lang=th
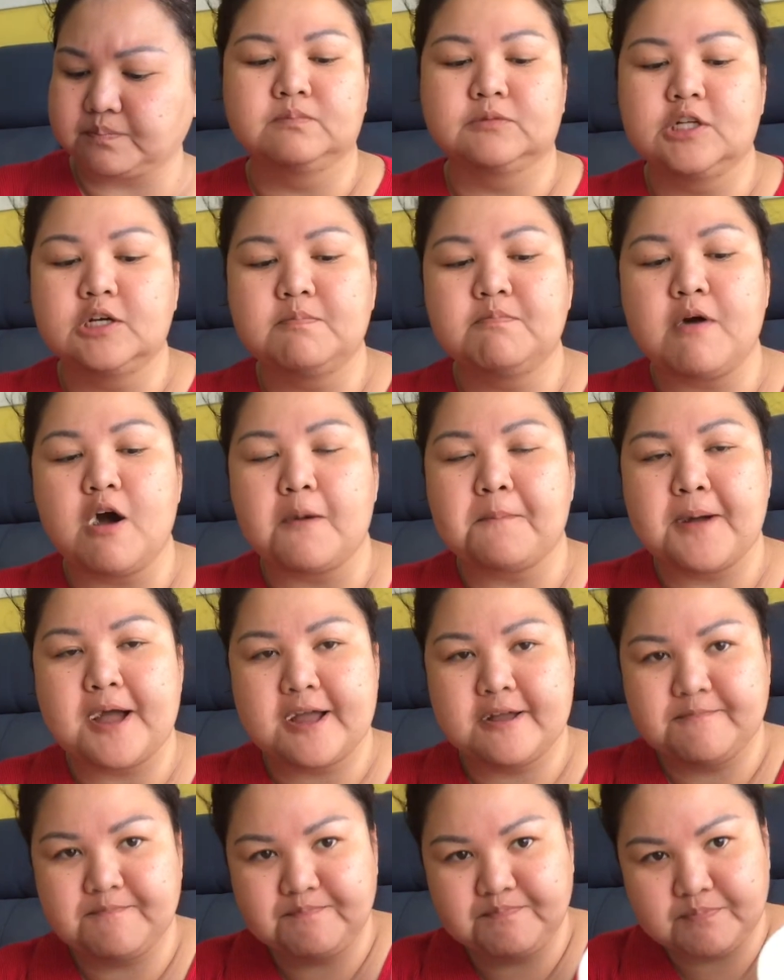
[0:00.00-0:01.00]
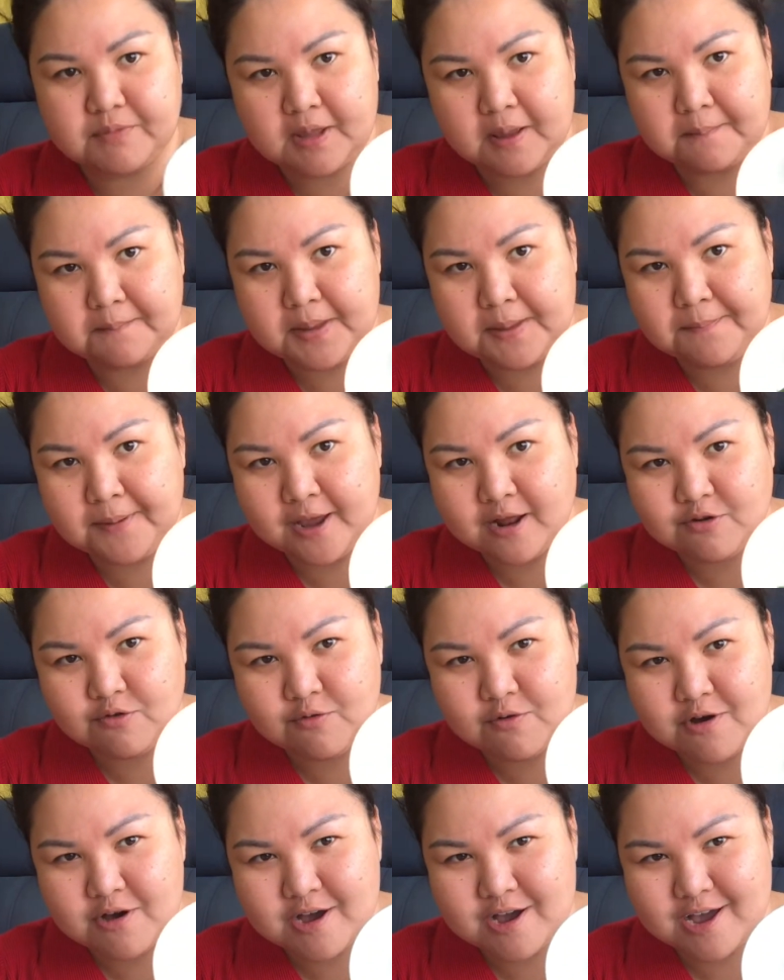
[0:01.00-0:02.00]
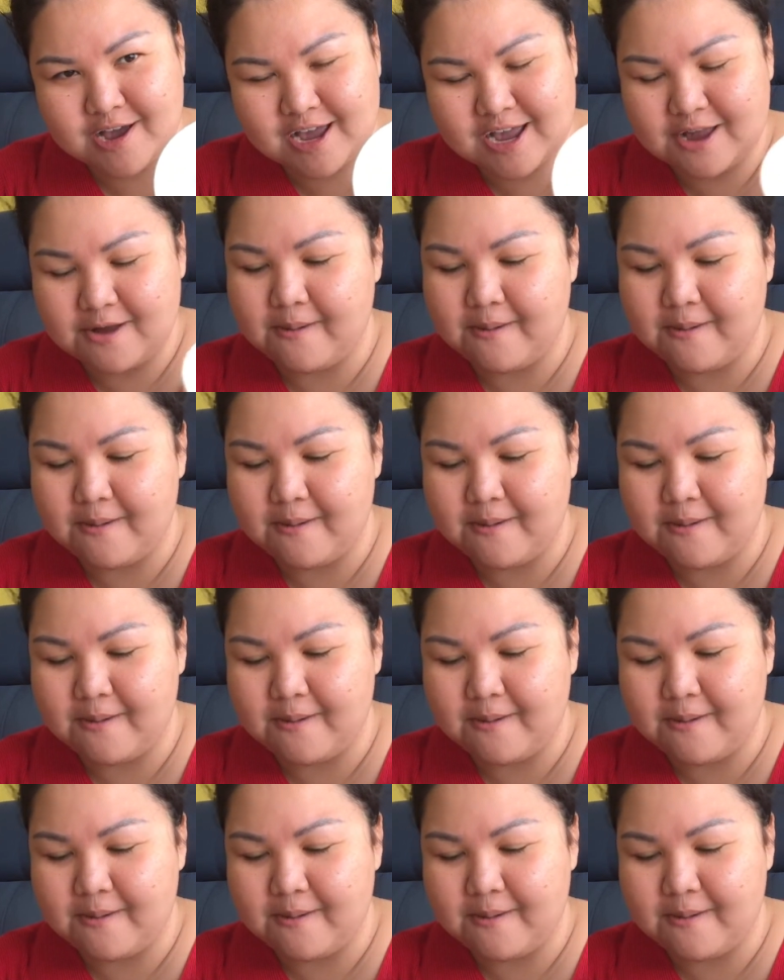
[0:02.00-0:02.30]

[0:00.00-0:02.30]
ลืมบอกไป มีพริกด้วย